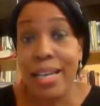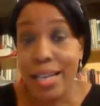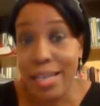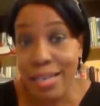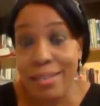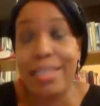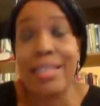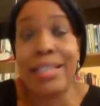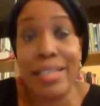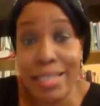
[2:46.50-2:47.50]
eh,
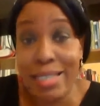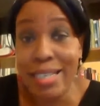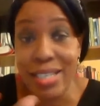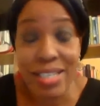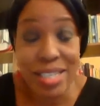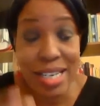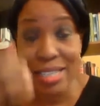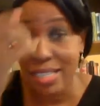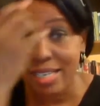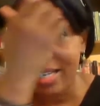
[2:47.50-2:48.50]
le
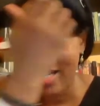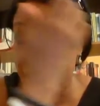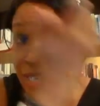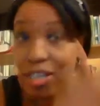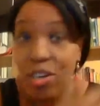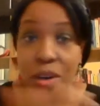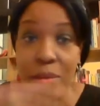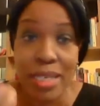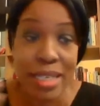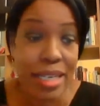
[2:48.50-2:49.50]
esigenze
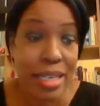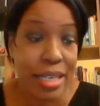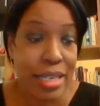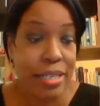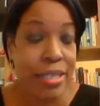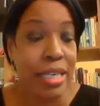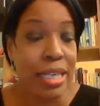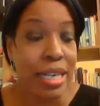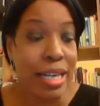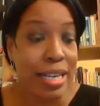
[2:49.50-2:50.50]
economiche
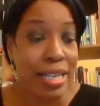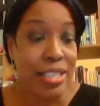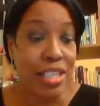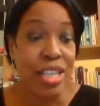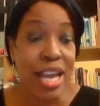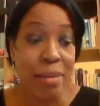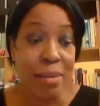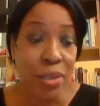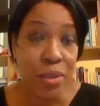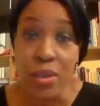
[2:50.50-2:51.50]
eh,
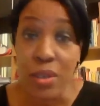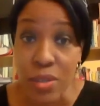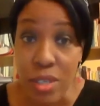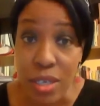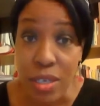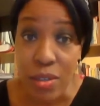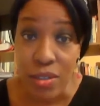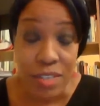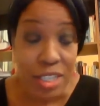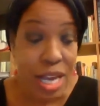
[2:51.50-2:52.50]
determinano cosa,
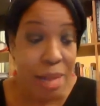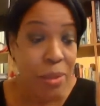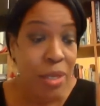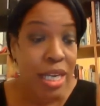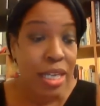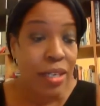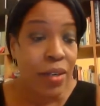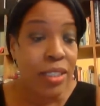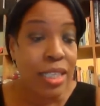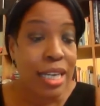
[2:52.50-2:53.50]
cosa facciamo.
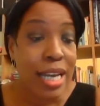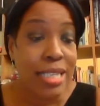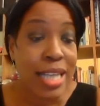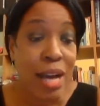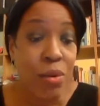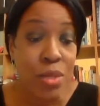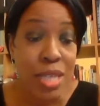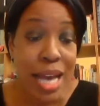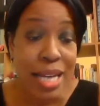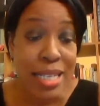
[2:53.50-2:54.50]
No? da
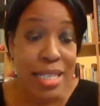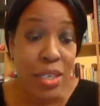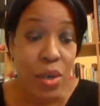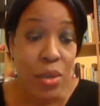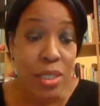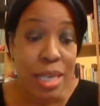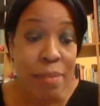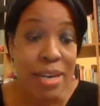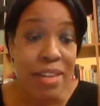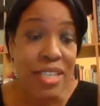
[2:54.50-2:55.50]
usare di notte
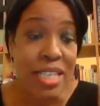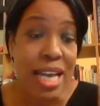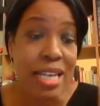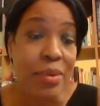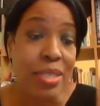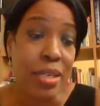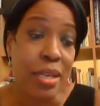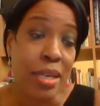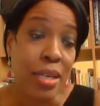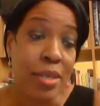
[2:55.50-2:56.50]
per evitare
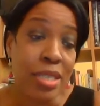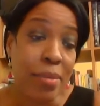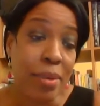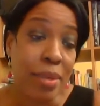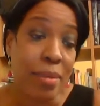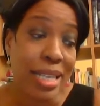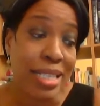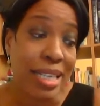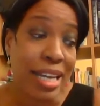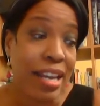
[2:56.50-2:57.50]
queste, queste
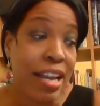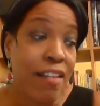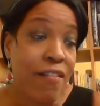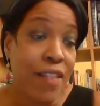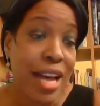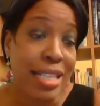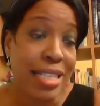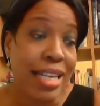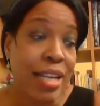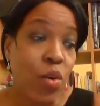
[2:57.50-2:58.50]
problematiche.
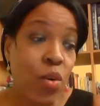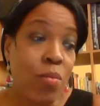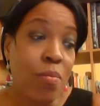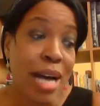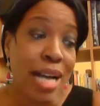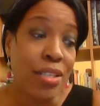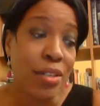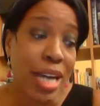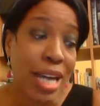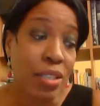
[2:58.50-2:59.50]
Fate un bagno
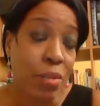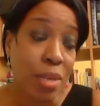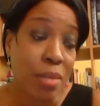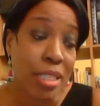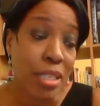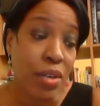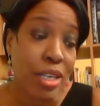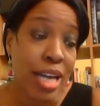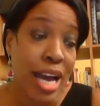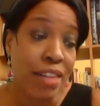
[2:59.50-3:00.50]
caldo prima di
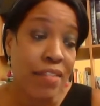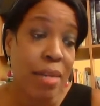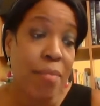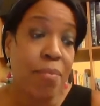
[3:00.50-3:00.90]
coricarvi,